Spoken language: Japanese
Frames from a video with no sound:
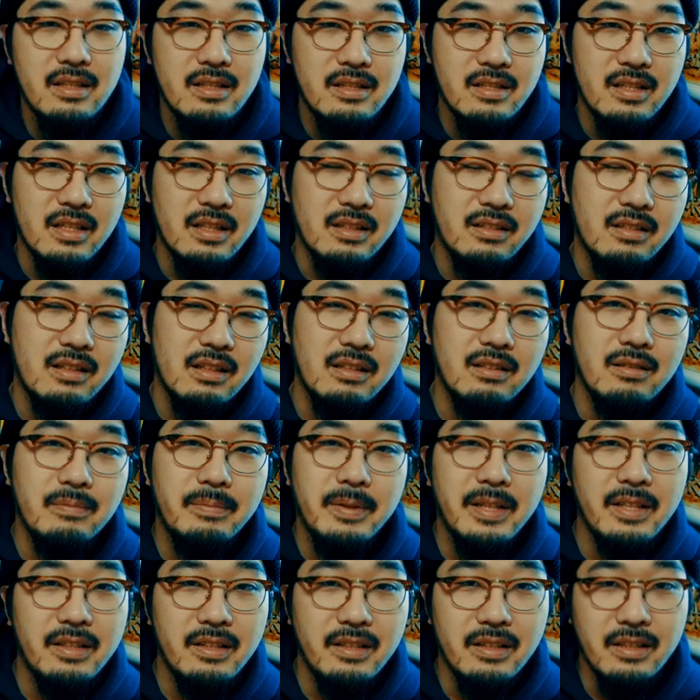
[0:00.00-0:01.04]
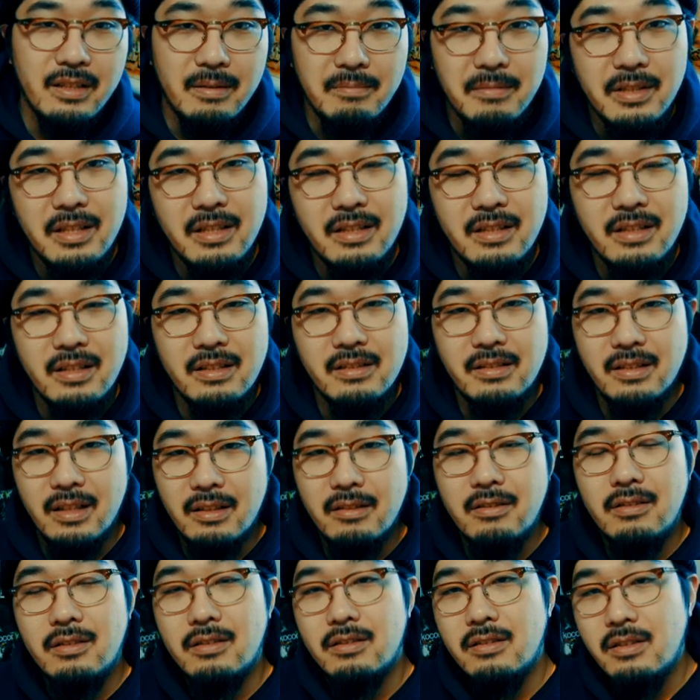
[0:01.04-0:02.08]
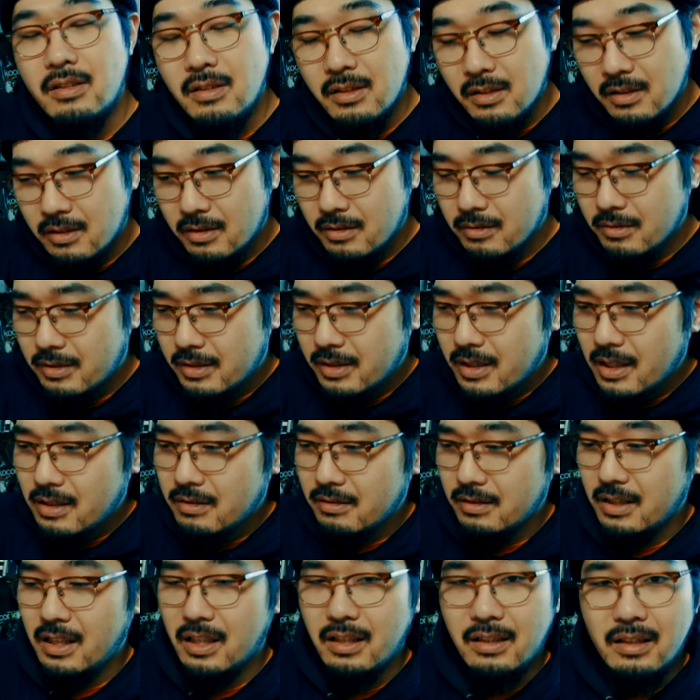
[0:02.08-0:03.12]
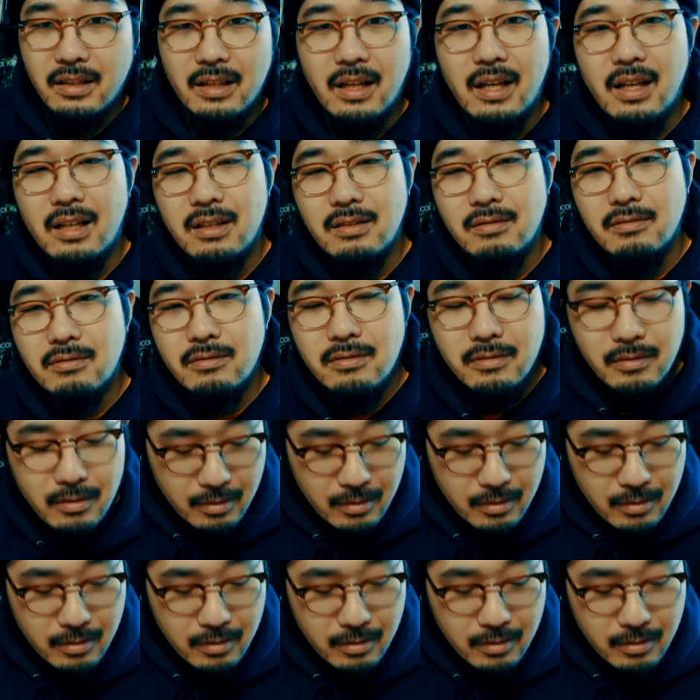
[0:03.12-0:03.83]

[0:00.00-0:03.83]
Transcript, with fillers: ジャック&ベティで見てきたんですけど、その近くにあったウ